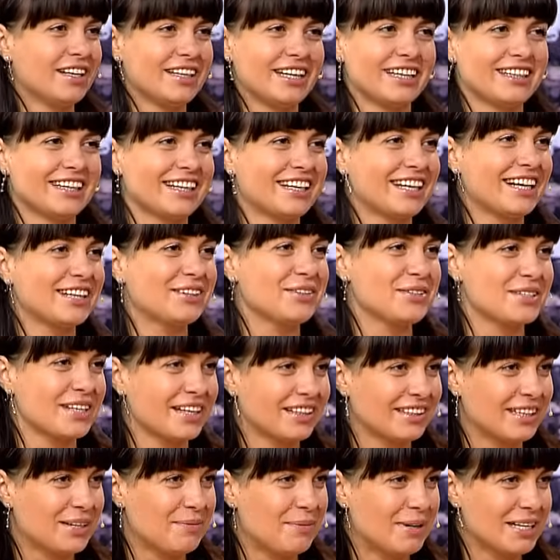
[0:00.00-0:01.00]
ты... Я так радуюсь,
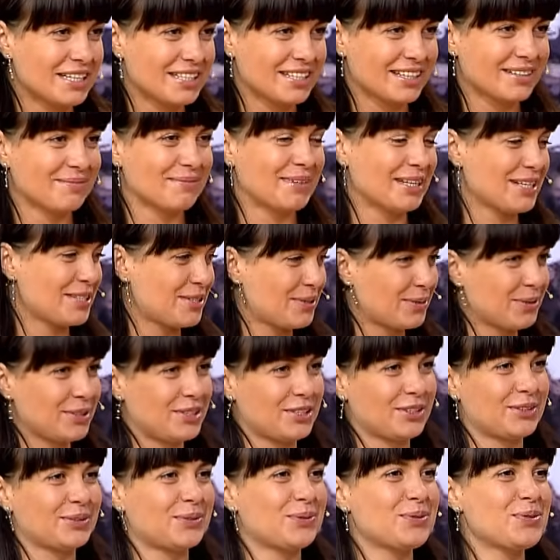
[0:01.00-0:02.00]
когда Макс, Макс
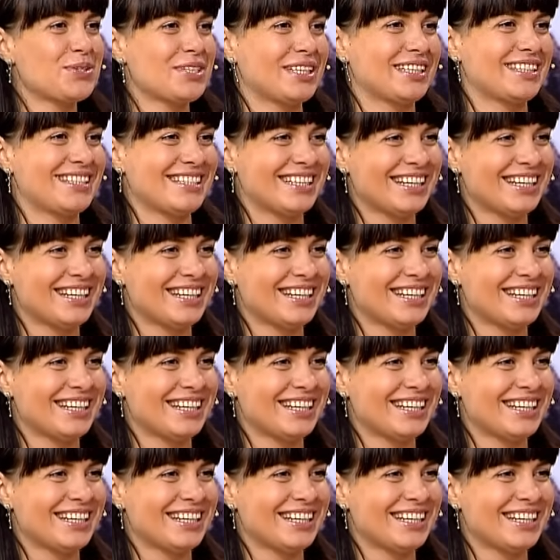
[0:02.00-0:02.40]
хочет кушать. А